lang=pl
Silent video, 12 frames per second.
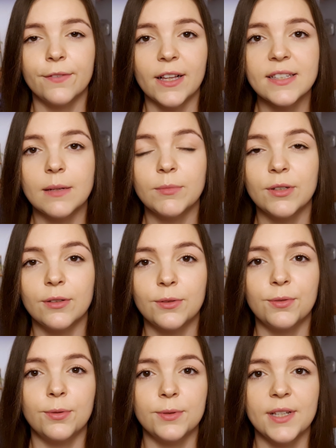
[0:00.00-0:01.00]
Wracam do
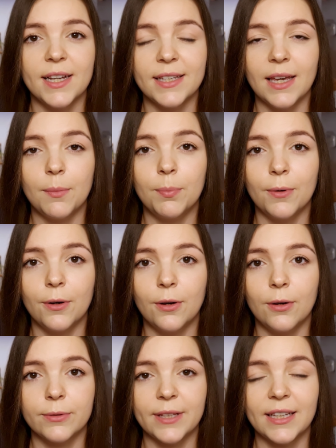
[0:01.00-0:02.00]
odchudzania
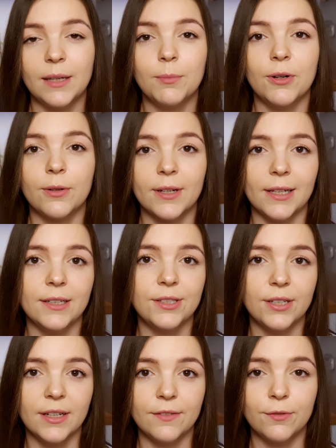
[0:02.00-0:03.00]
po takim
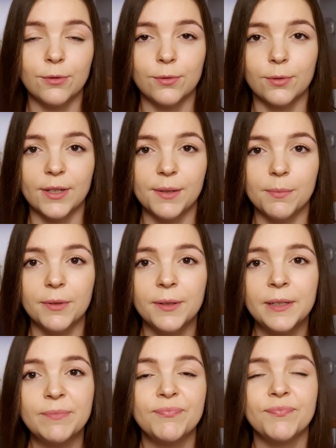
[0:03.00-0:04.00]
okresie, w którym
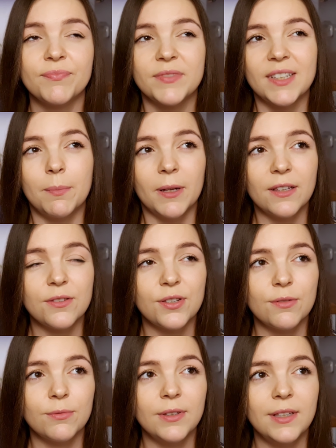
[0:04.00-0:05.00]
za bardzo
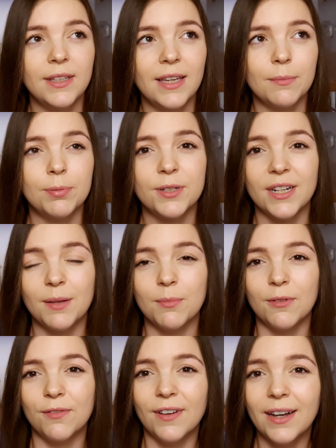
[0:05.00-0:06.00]
się nie
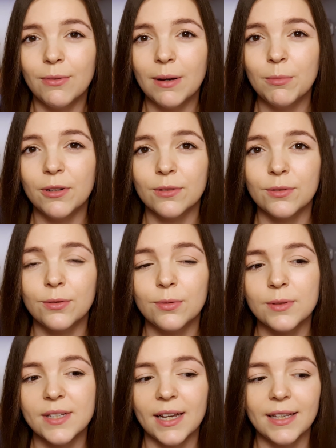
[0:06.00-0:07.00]
przejmowałam
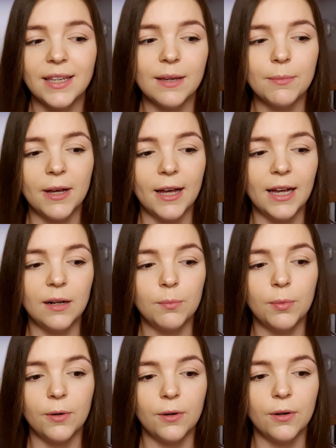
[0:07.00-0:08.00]
odchudzaniem,
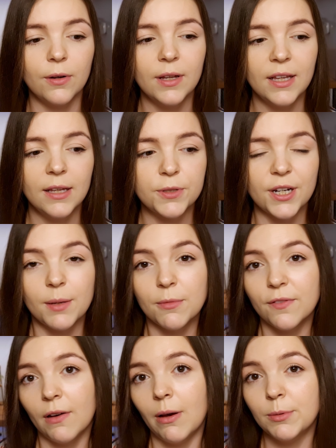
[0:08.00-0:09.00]
albo
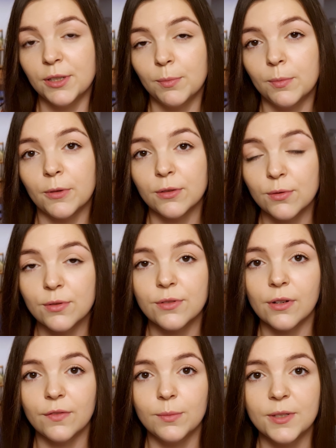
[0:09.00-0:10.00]
przejmowałam się po prostu
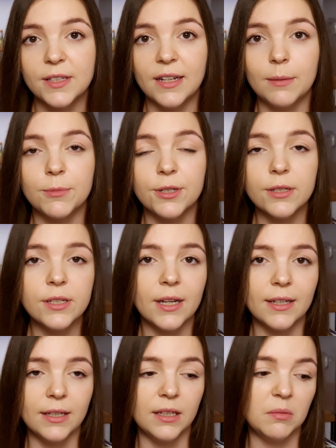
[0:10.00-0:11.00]
zdrowym stylem
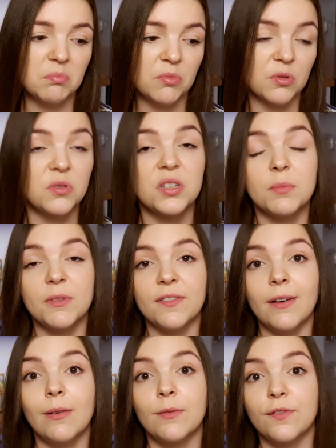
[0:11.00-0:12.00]
życia i
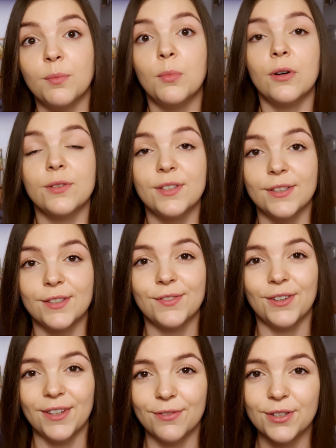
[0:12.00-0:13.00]
utrzymywałam w mocy
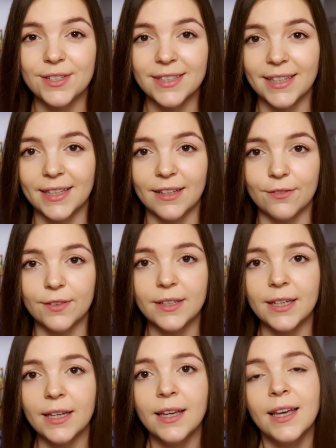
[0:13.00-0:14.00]
swoje wszystkie
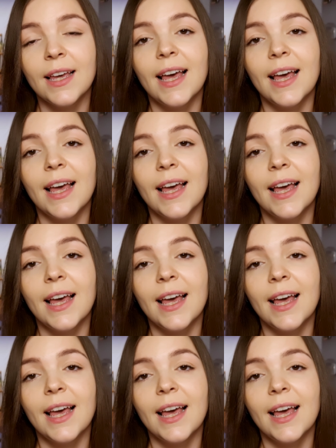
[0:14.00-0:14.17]
nawyki,